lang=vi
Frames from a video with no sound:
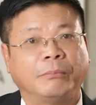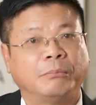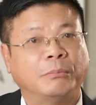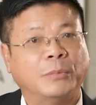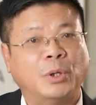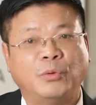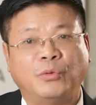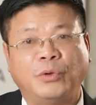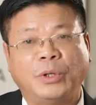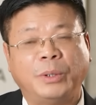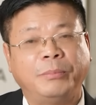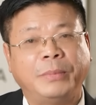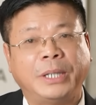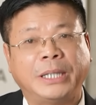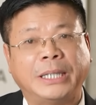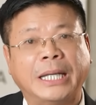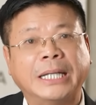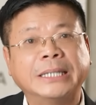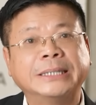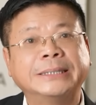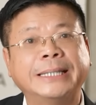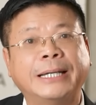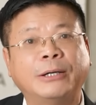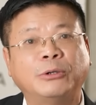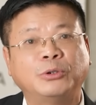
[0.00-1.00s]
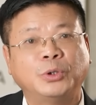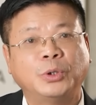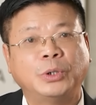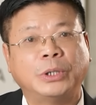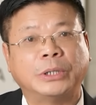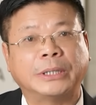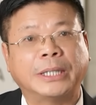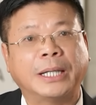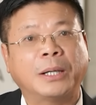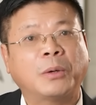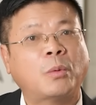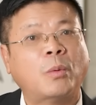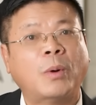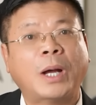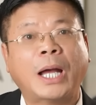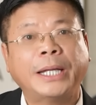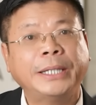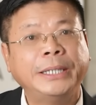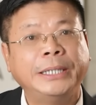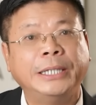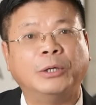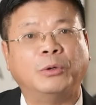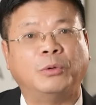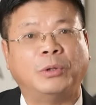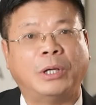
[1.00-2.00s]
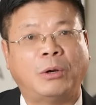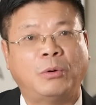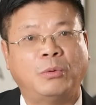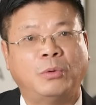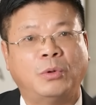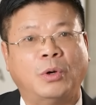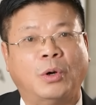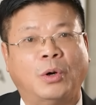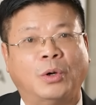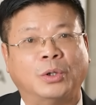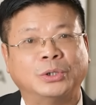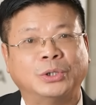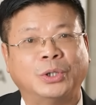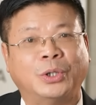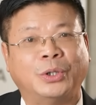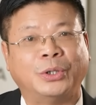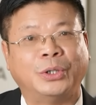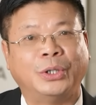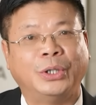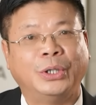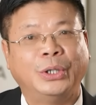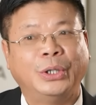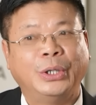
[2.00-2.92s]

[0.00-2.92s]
Bởi vì mình đã gieo cho người ta quá nhiều đau khổ rồi.